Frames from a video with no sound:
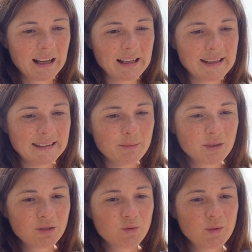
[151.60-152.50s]
les
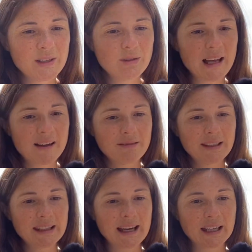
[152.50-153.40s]
immenses coulées de lave
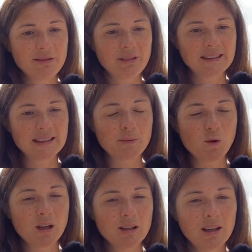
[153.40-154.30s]
qui arrivent face à
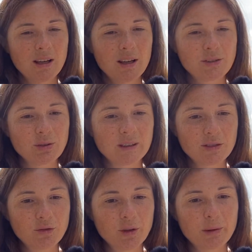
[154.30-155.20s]
moi se
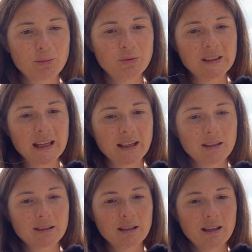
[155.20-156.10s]
transforment en poussière,
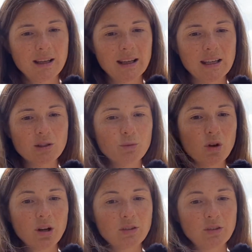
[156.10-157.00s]
et ne me
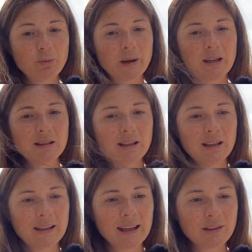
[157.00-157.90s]
heurtent pas,
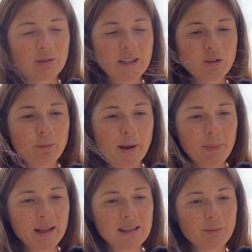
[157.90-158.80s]
car cela ne
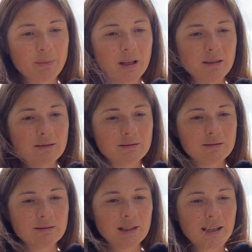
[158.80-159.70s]
m'appartient pas,
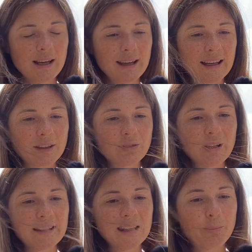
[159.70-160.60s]
car
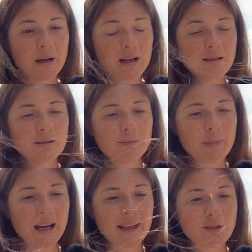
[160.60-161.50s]
cela n'est pas
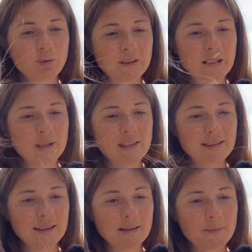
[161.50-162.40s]
ma responsabilité.